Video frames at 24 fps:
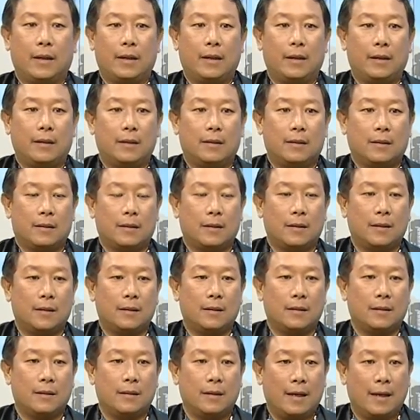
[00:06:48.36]
มี คื
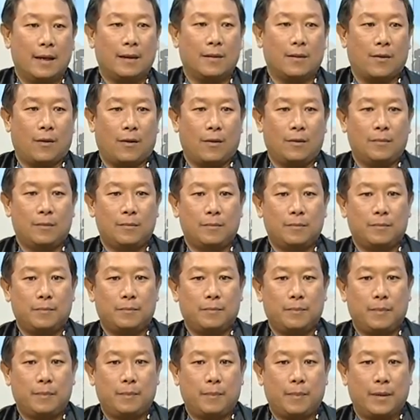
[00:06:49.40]
อเรื่องของ
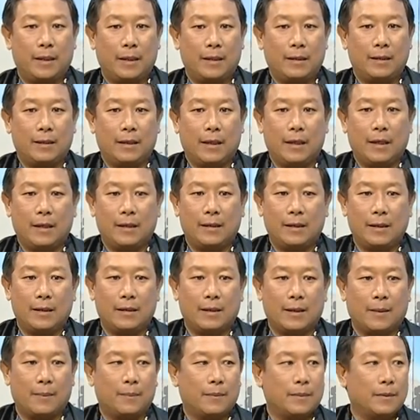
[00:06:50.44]
พื้นที่
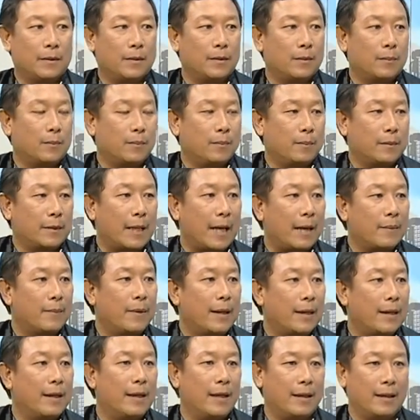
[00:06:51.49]
ที่จะตั้ง
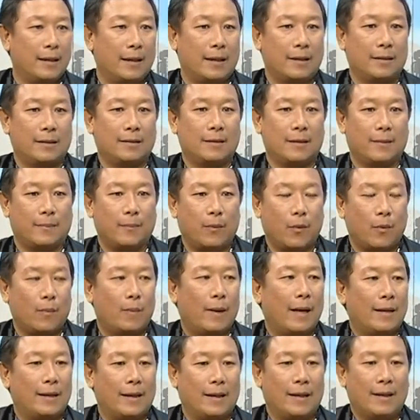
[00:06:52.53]
บ้านเรือนเนี่ยจะปลูก
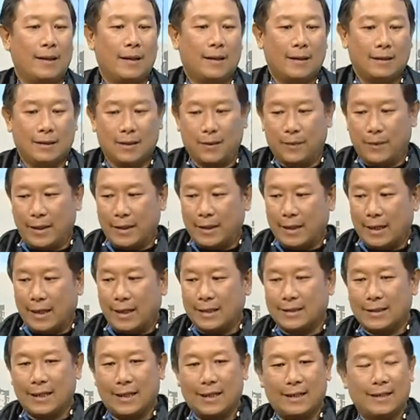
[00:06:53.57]
บ้านเนี่ยถึงแม้จะ
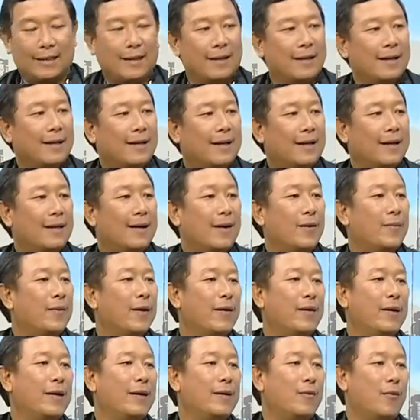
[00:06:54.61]
ลาดชันเนี่ยเขา
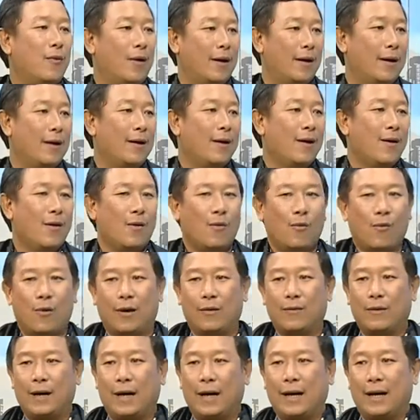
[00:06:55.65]
ไม่ค่อยห่วง ห่
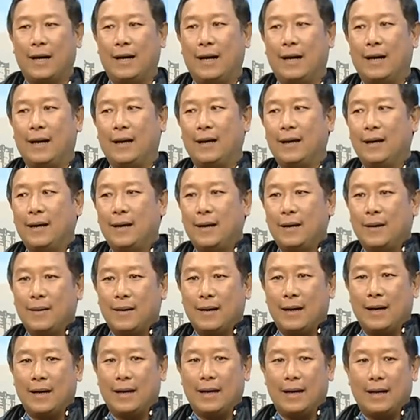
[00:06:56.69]
วงว่า
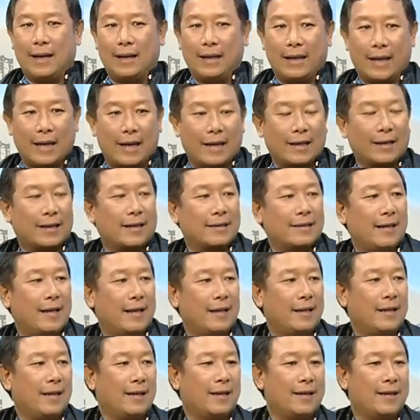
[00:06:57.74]
ในการเกษตร